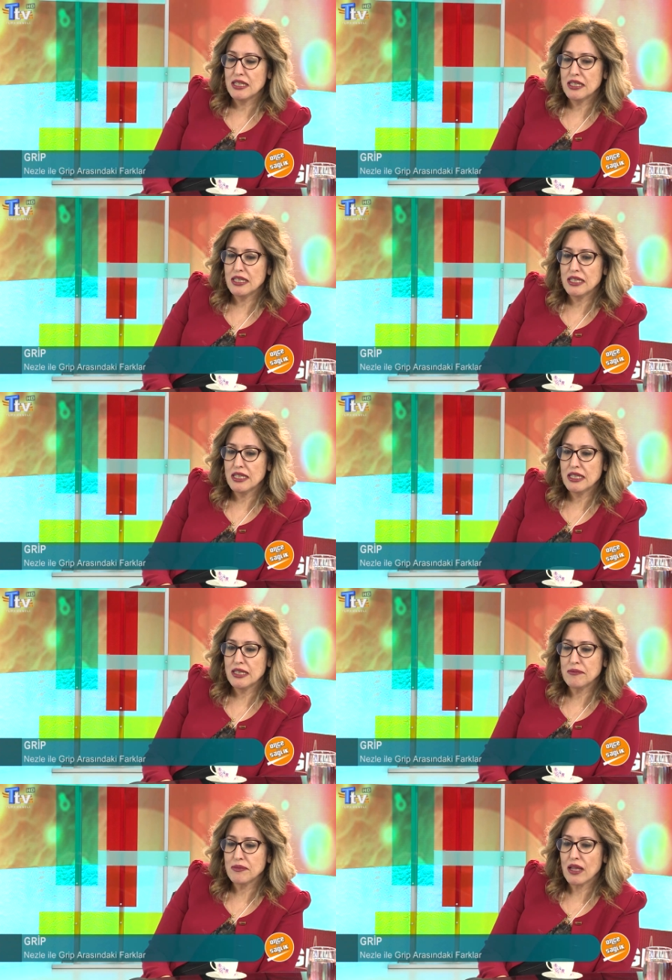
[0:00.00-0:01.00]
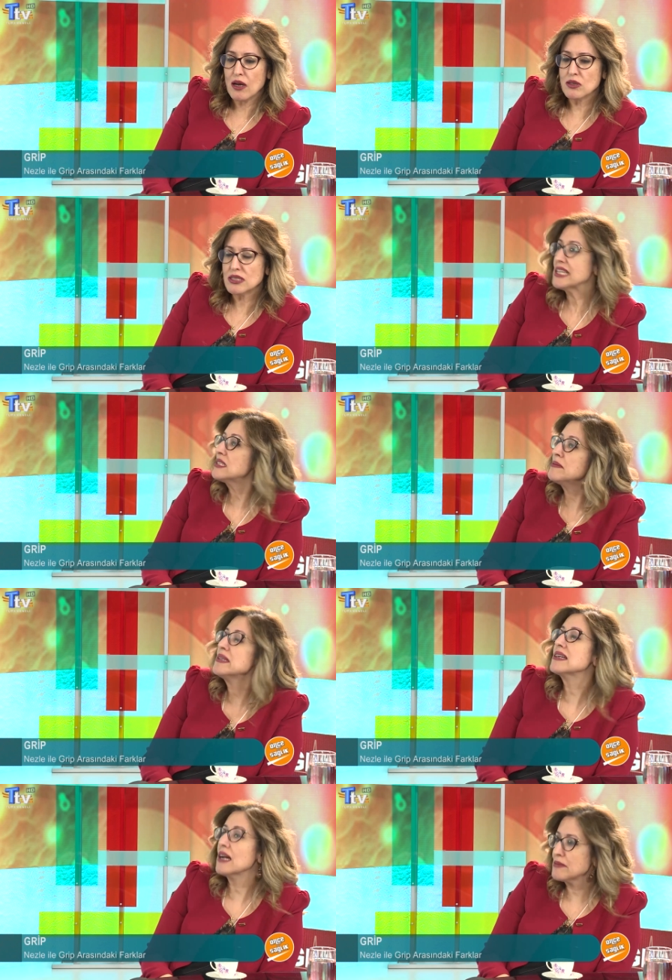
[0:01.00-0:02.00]
Ee,
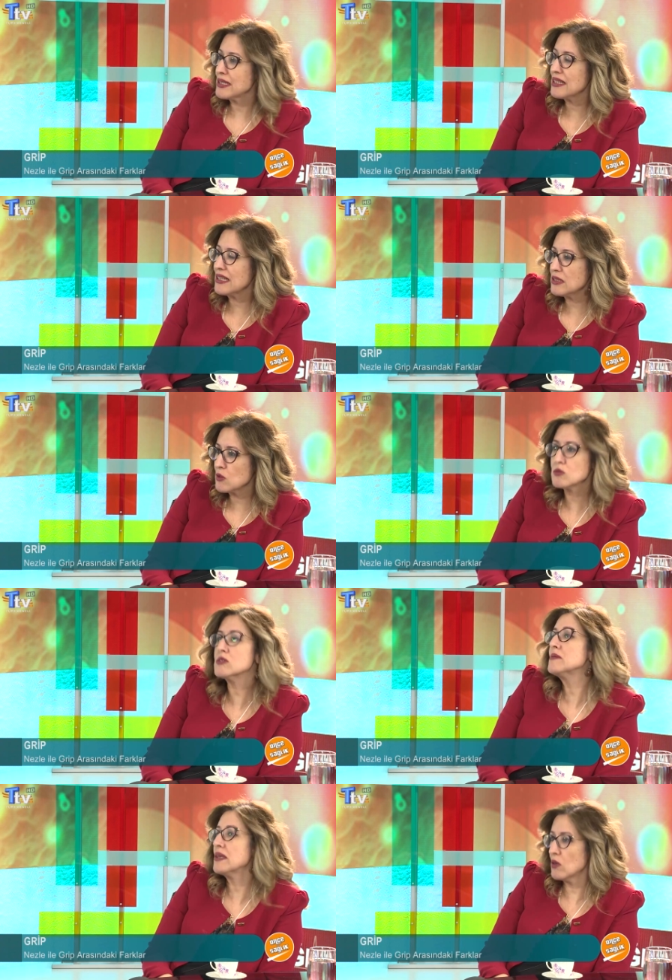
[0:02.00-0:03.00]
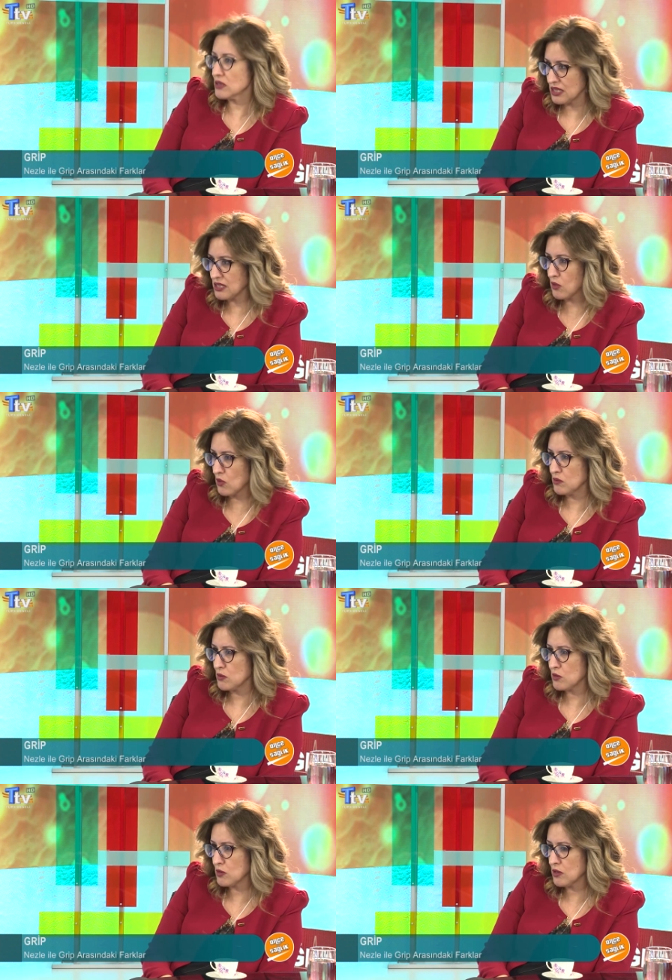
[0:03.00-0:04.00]
resmi rakamlara giren 30 milyon kişi
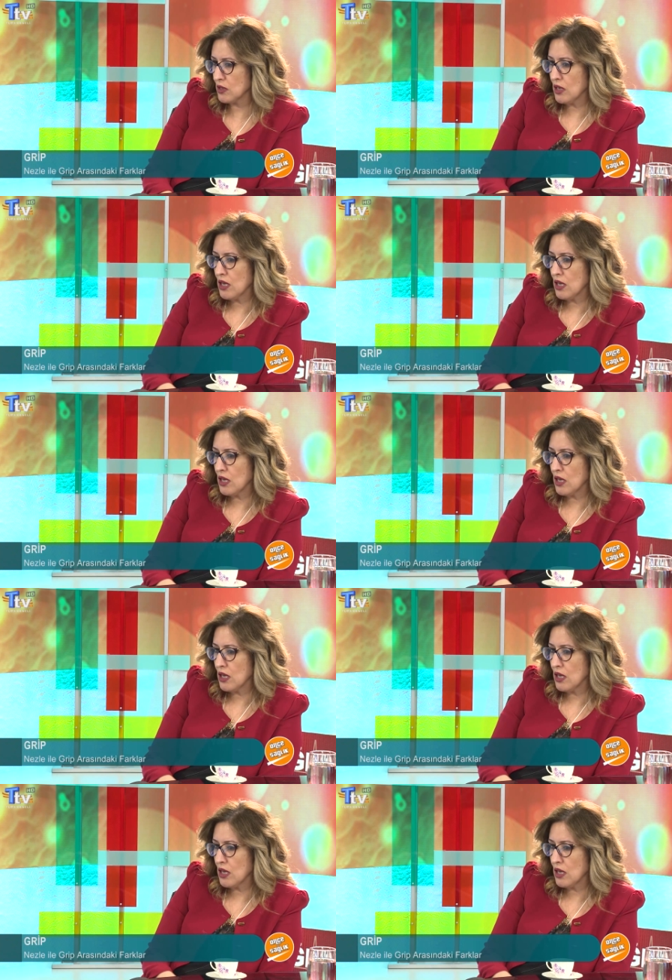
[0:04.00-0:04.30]
ölmüştür.